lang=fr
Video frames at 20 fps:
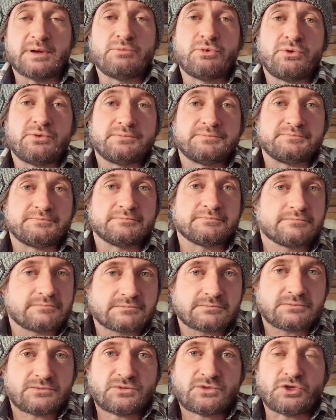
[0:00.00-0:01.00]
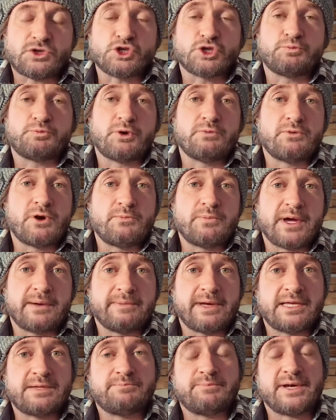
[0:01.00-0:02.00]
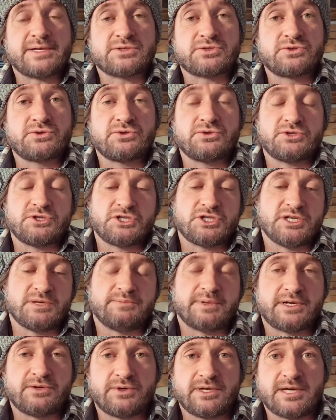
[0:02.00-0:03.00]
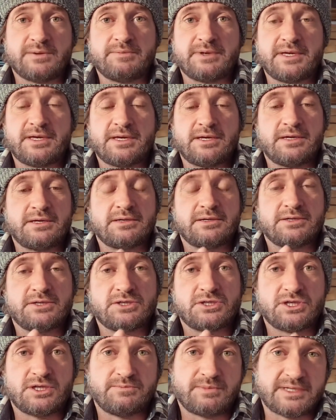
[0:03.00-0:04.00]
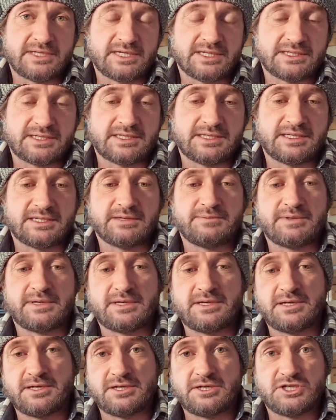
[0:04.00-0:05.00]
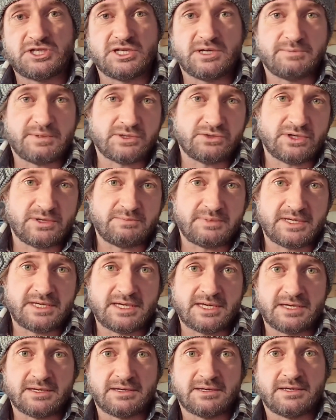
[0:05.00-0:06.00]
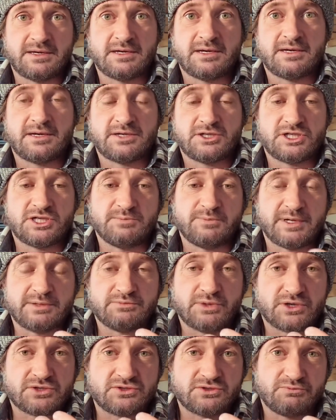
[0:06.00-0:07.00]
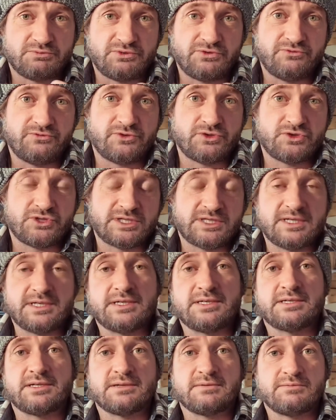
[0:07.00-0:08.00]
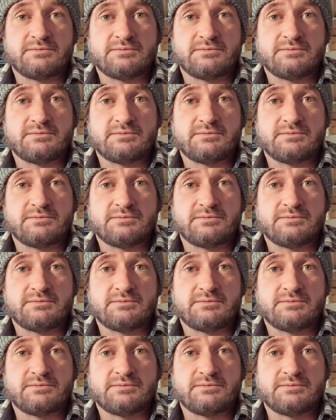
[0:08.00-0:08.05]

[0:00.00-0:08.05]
bon, je peux me le permettre parce que je n'ai pas de loyer à payer, je n'ai pas d'électricité à payer, je n'ai pas d'eau à payer. Je n'ai pas de box non plus vu que j'utilise